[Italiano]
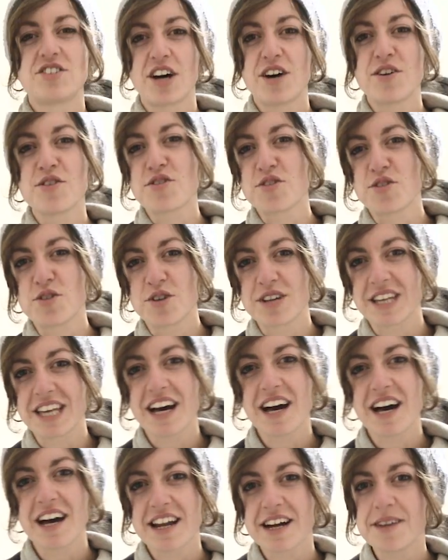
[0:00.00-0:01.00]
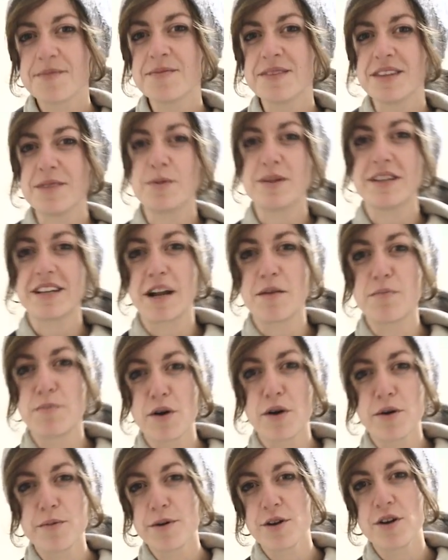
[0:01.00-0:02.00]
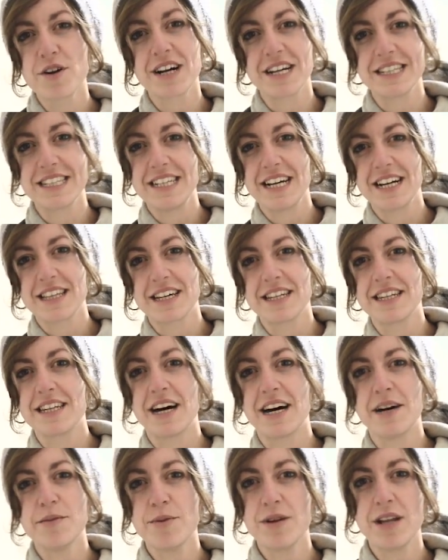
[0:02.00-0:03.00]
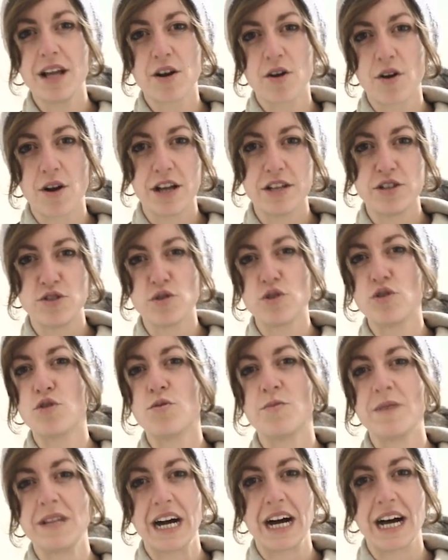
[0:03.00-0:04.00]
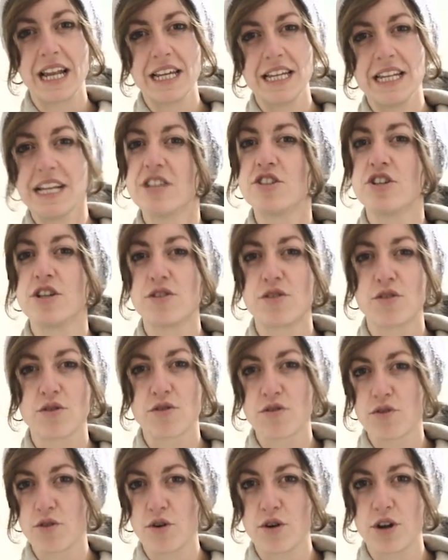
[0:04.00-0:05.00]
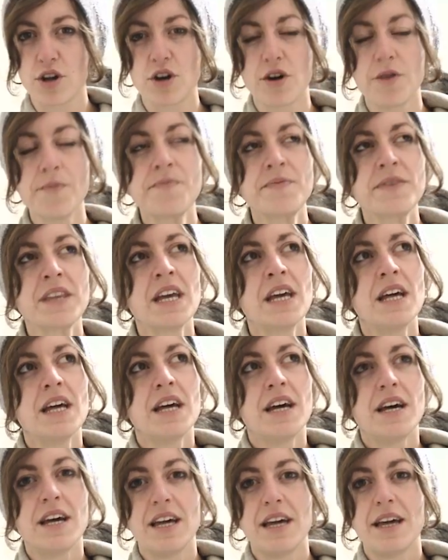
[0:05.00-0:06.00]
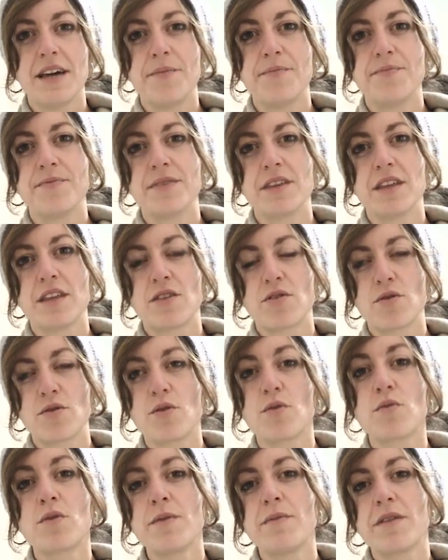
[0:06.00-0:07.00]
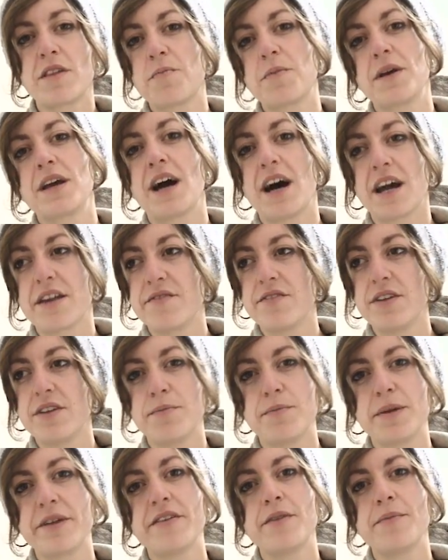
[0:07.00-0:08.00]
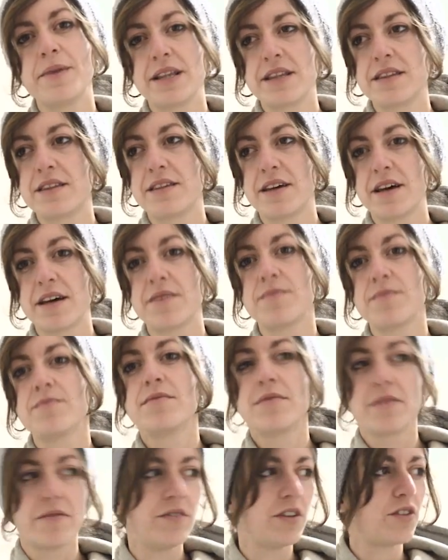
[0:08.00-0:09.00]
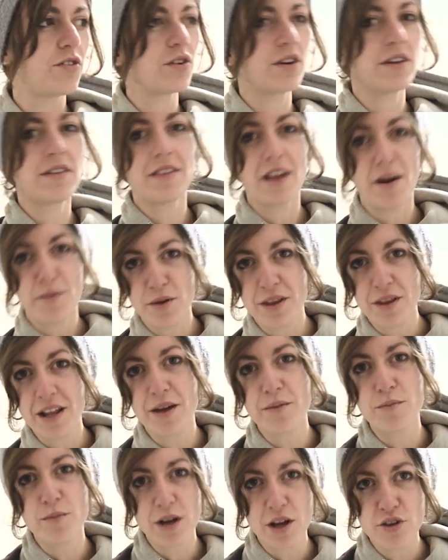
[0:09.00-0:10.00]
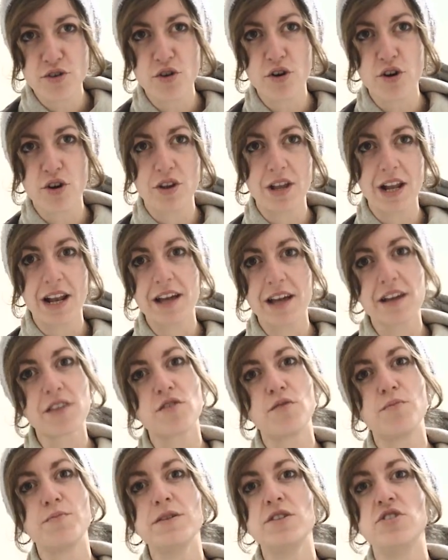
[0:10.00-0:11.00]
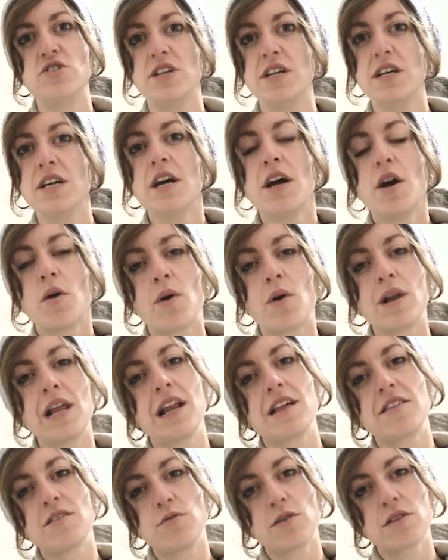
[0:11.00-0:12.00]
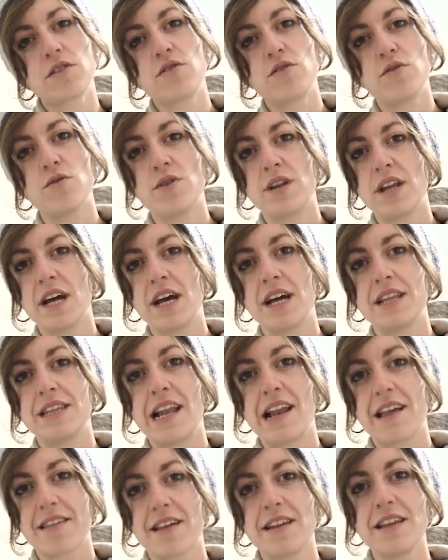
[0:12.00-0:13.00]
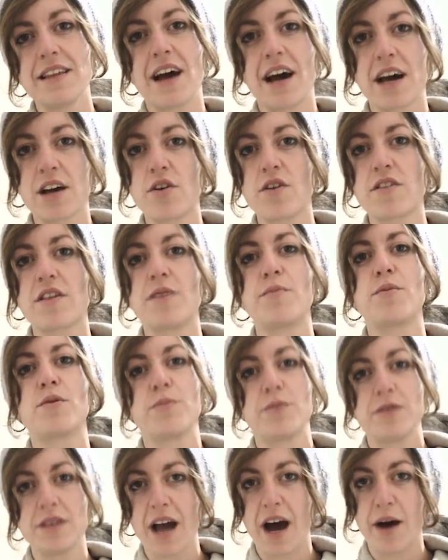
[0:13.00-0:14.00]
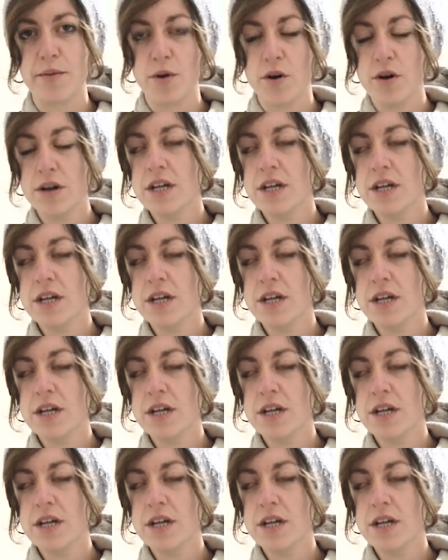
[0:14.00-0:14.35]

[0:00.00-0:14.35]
Ciao, sono Chiara di Potere al Popolo, candidata a Napoli al collegio uninominale del centro storico e ehm, sono qui per spiegarvi brevemente, visto che siamo nell'ambulatorio dell'ex OPG, qual è la situazione della sanità e cosa proponiamo,